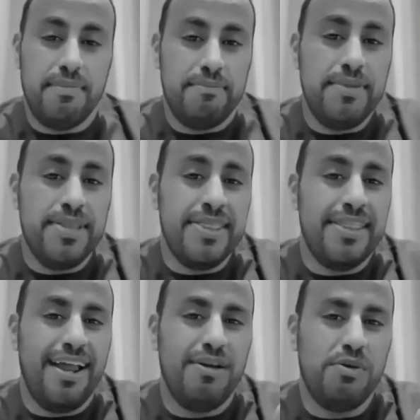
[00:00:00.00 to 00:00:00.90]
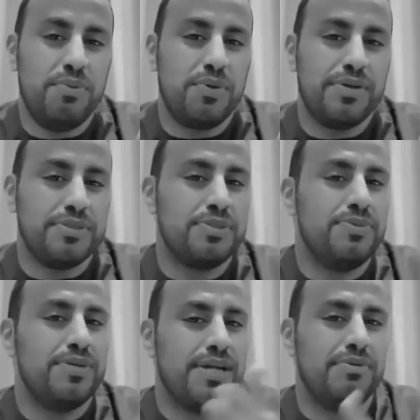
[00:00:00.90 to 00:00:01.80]
فمثل هالامور
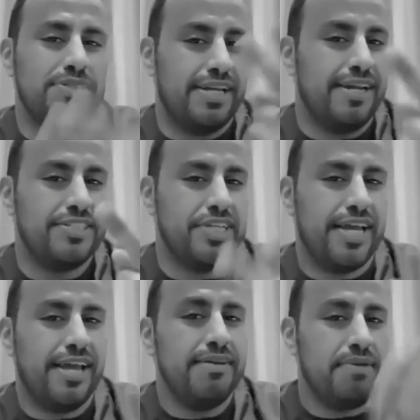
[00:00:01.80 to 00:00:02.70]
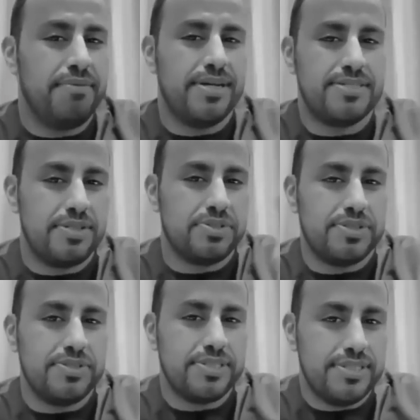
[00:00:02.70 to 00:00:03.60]
يغصبونك اول شيء على شيئين ما بين الزوج
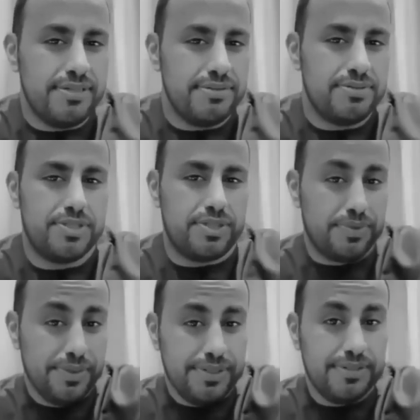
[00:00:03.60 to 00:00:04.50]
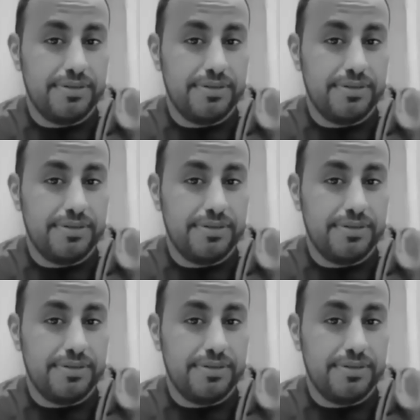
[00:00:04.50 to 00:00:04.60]
وزوجته وش يسوون